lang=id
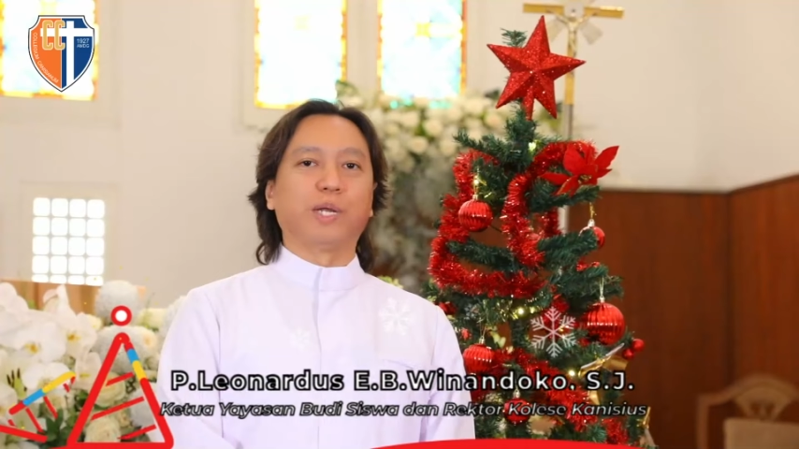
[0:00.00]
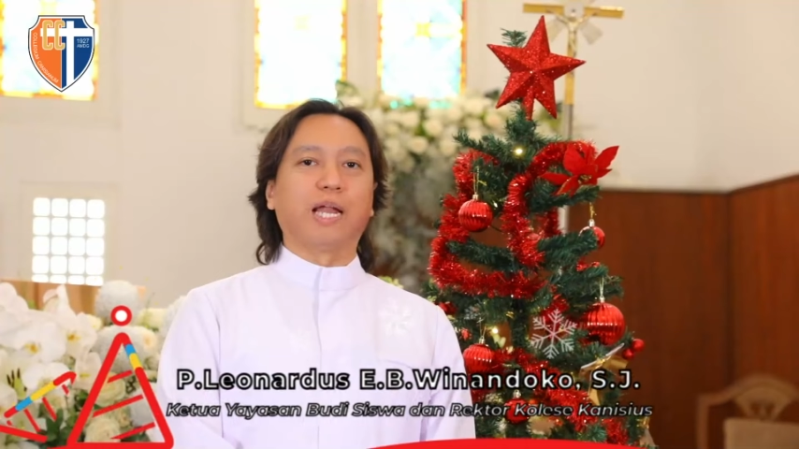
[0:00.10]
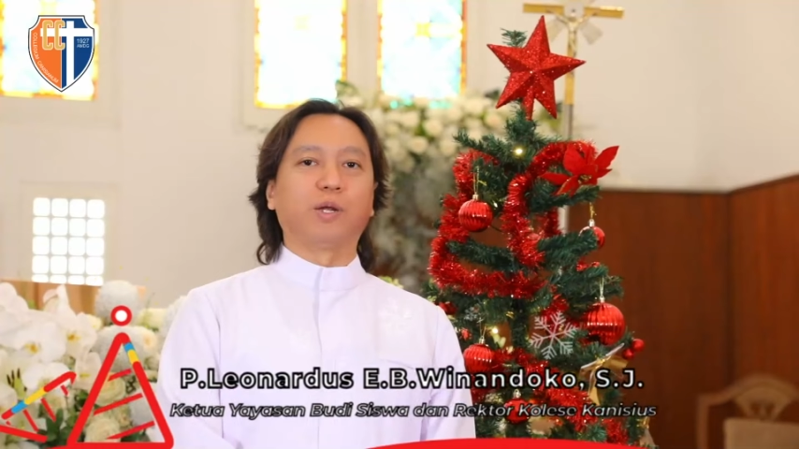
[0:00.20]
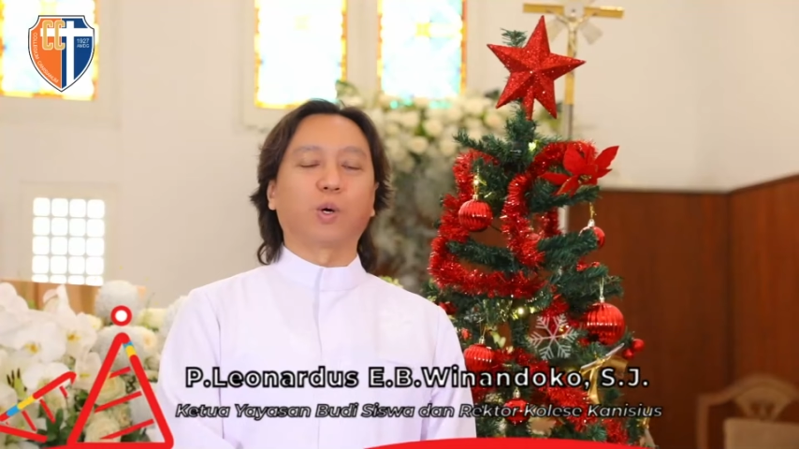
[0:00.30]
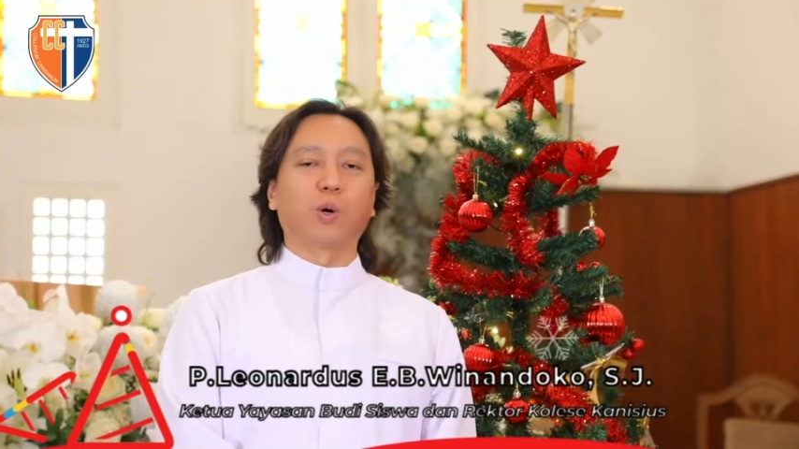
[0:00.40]

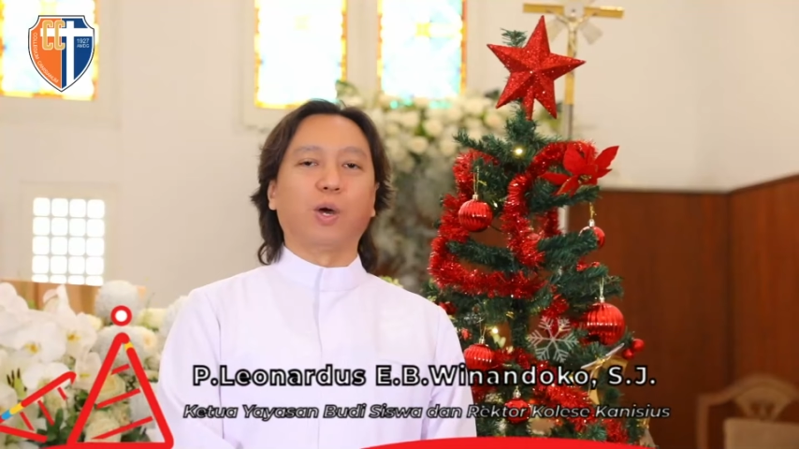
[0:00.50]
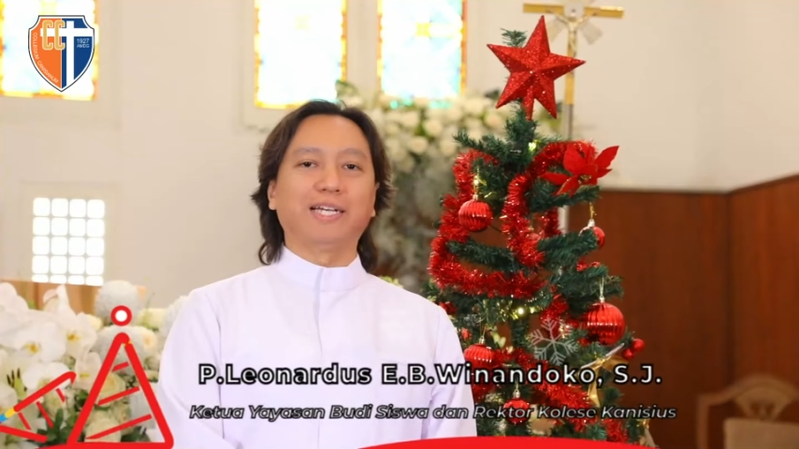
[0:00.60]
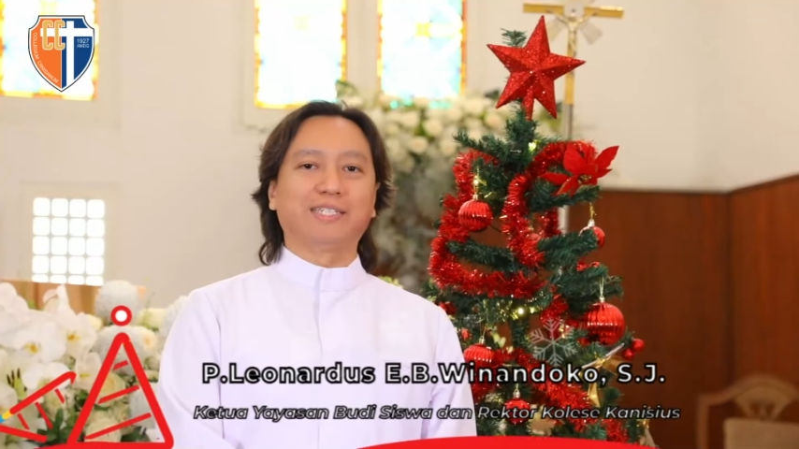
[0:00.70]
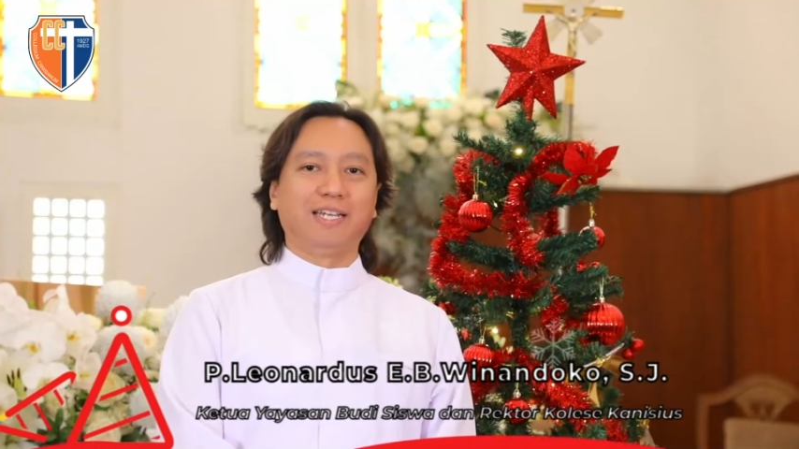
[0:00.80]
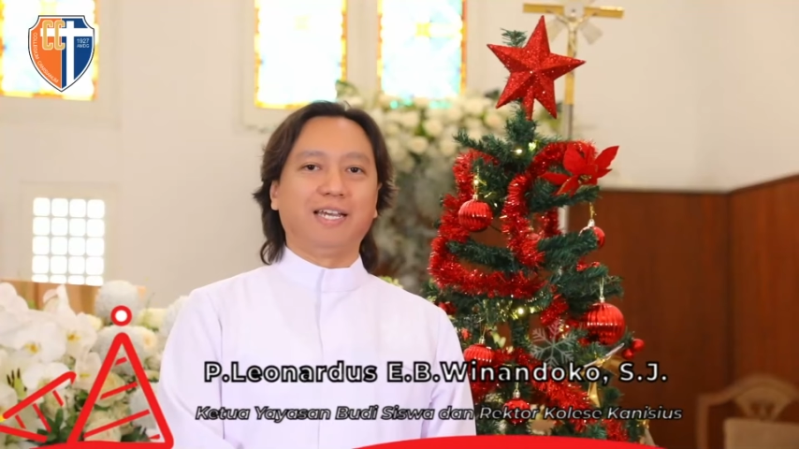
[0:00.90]
Winandoko
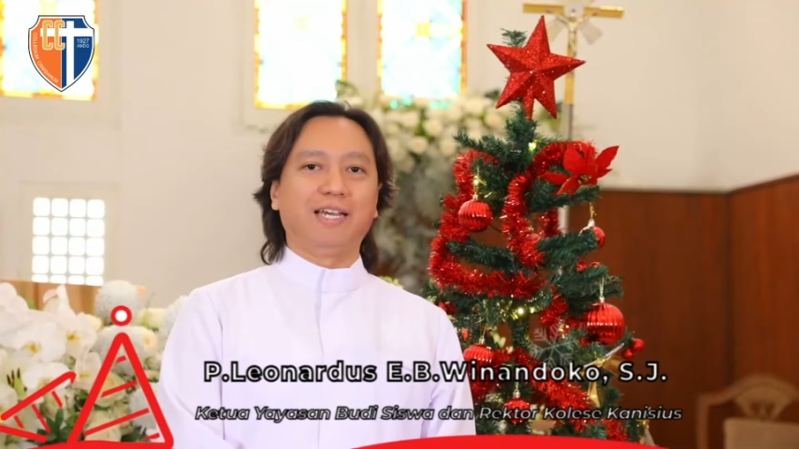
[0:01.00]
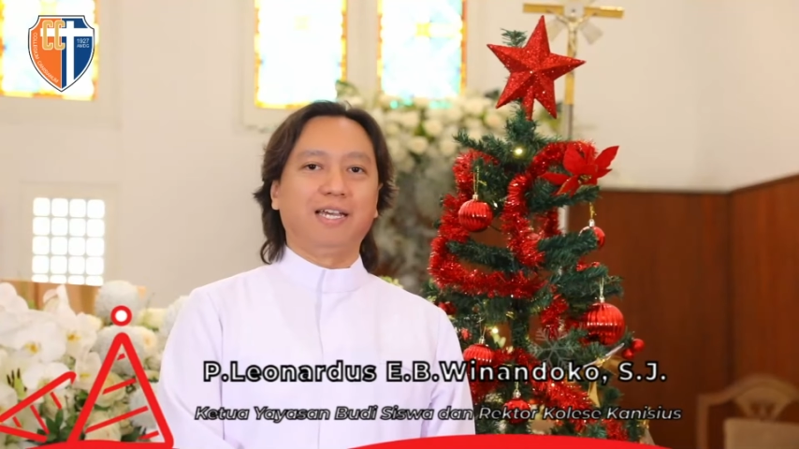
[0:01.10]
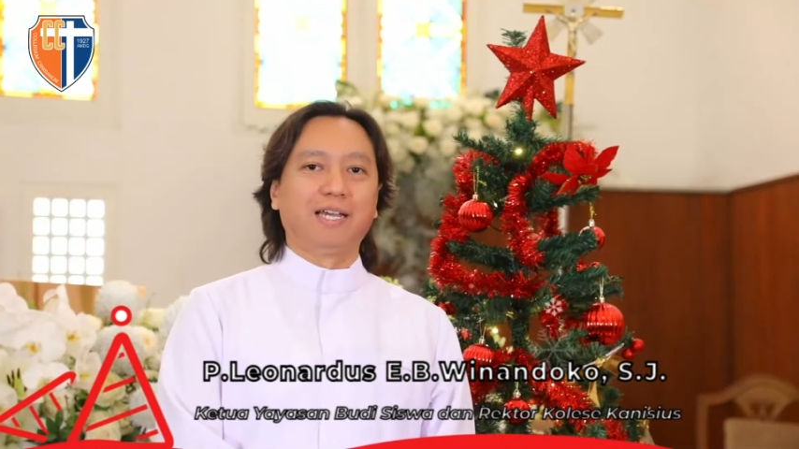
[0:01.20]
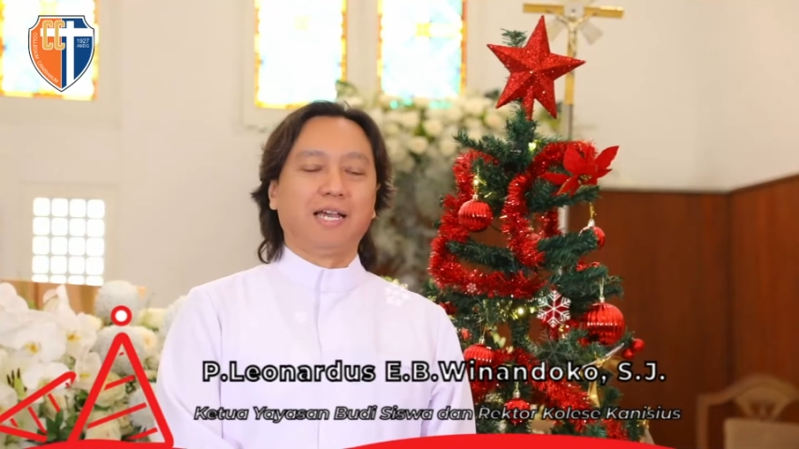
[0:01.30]
SJ,